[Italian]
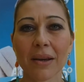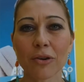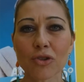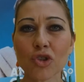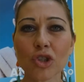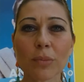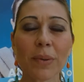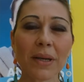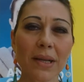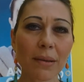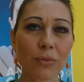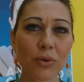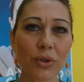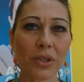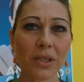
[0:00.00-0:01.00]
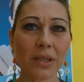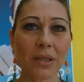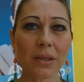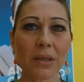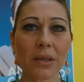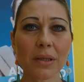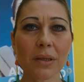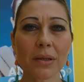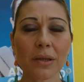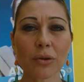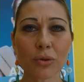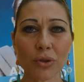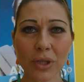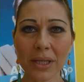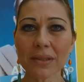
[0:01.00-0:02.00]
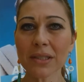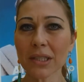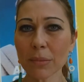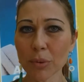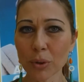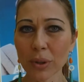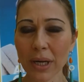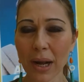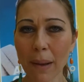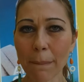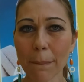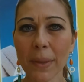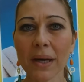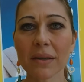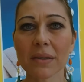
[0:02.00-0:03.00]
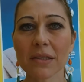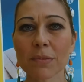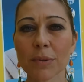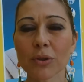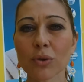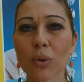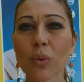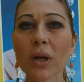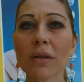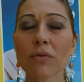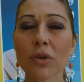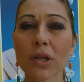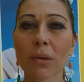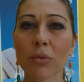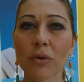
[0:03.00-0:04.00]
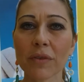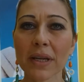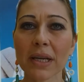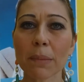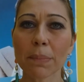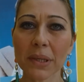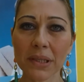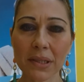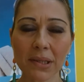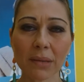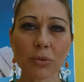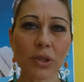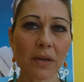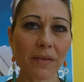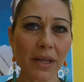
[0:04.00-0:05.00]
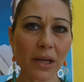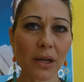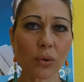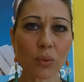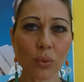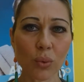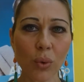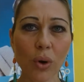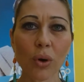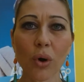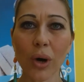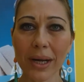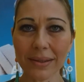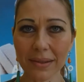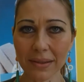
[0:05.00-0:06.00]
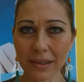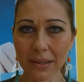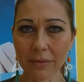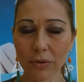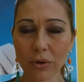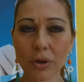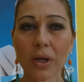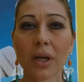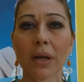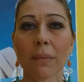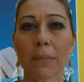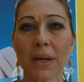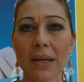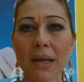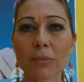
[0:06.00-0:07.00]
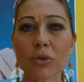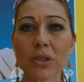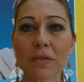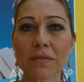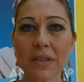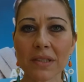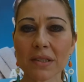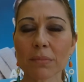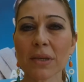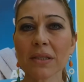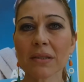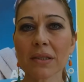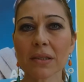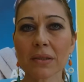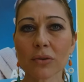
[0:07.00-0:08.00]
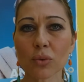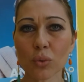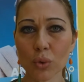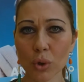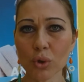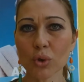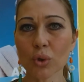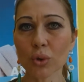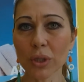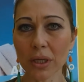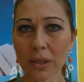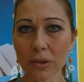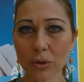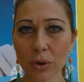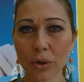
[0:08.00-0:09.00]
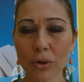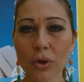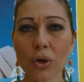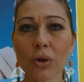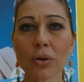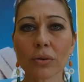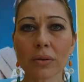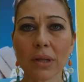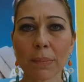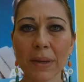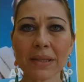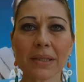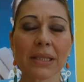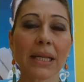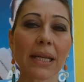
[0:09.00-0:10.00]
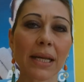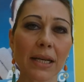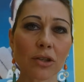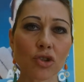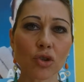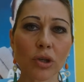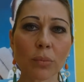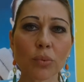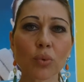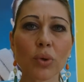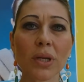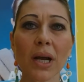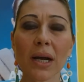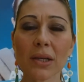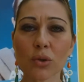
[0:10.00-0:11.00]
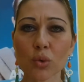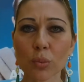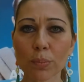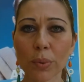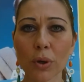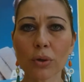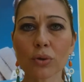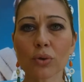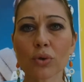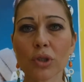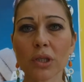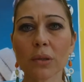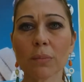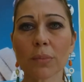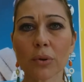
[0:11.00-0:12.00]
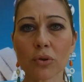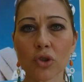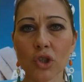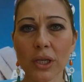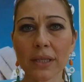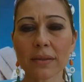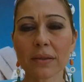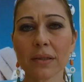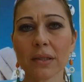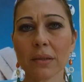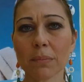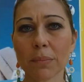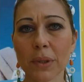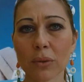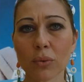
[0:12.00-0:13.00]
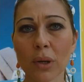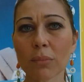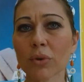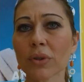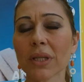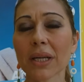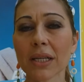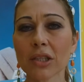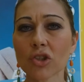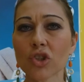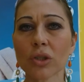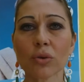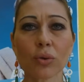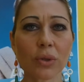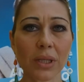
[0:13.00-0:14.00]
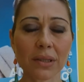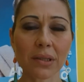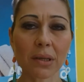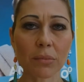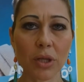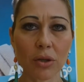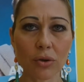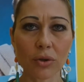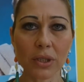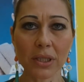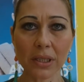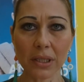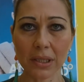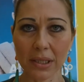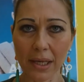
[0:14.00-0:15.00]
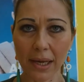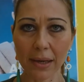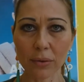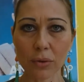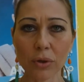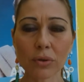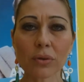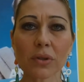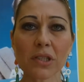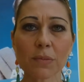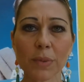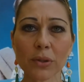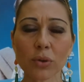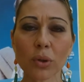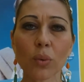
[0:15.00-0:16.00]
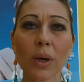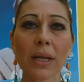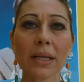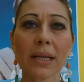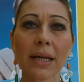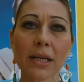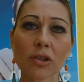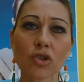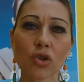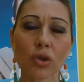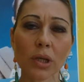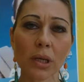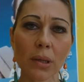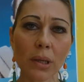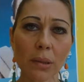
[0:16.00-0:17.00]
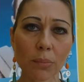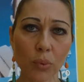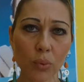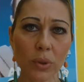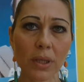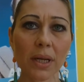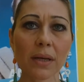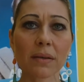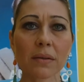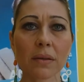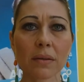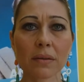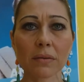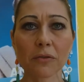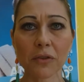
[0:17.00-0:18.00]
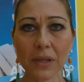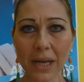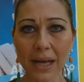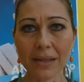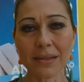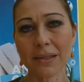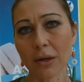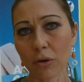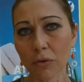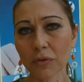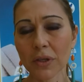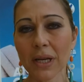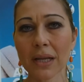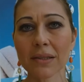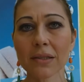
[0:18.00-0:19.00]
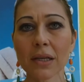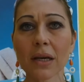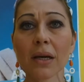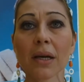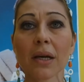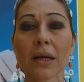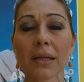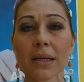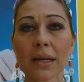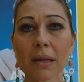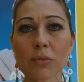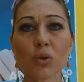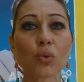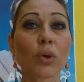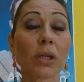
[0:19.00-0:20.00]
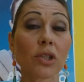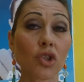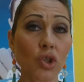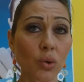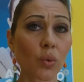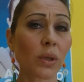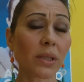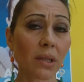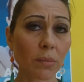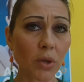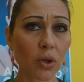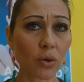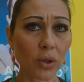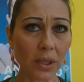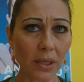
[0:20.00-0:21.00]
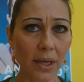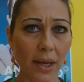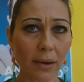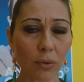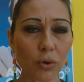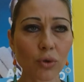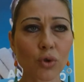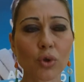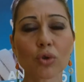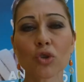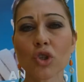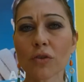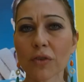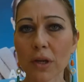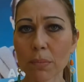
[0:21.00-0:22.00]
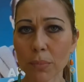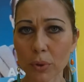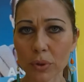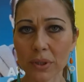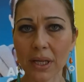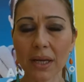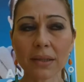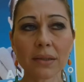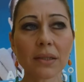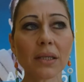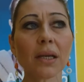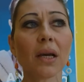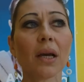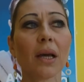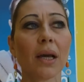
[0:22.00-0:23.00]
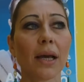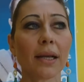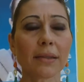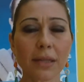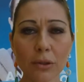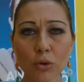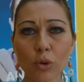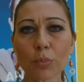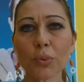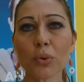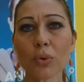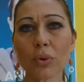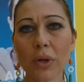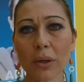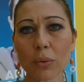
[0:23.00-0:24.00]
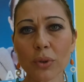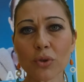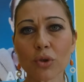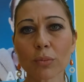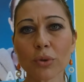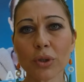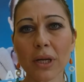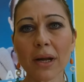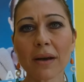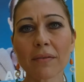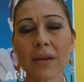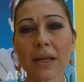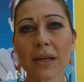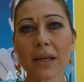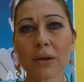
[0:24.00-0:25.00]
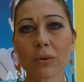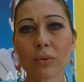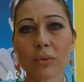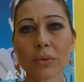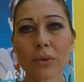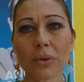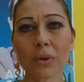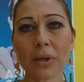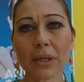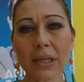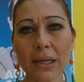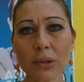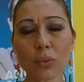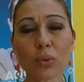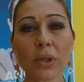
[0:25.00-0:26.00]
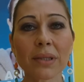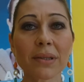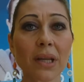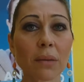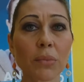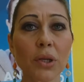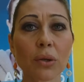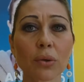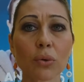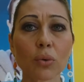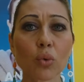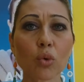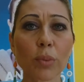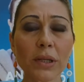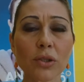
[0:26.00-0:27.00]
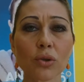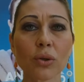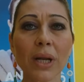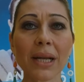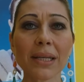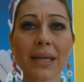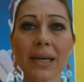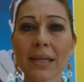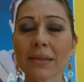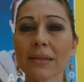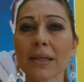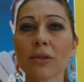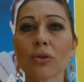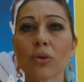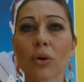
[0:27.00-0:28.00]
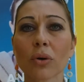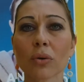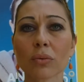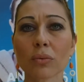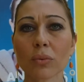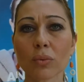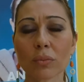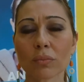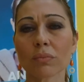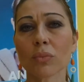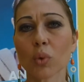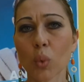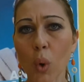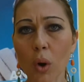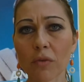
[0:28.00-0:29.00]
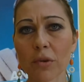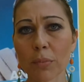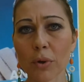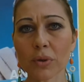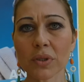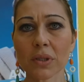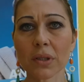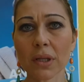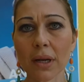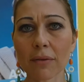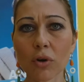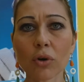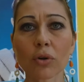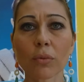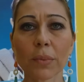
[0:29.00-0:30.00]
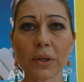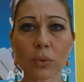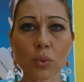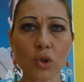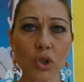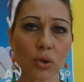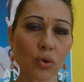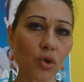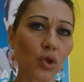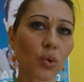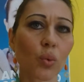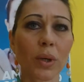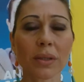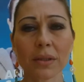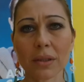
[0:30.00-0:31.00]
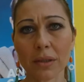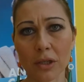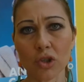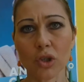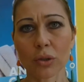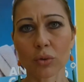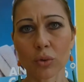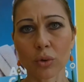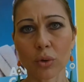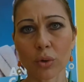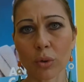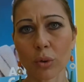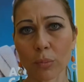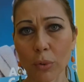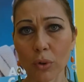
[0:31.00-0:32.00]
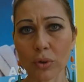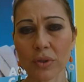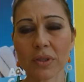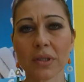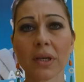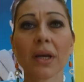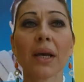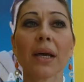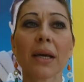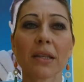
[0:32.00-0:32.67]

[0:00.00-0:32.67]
Oggi parliamo di contratti di programma rispetto ai quali vogliamo avere e pretendiamo di avere un ruolo attivo. Parliamo di investimenti sul nostro territorio da parte della Regione Puglia a supporto di progetti per un ammontare di 180 milioni di euro rispetto ai quali la Regione Puglia eh, finanzia, cofinanzia nella misura di 50 milioni di euro. Sono cifre importanti e tanto più che questo potrà avere una ricaduta in termini occupazionali garantendo nuovi posti di lavoro per 250-300 posti.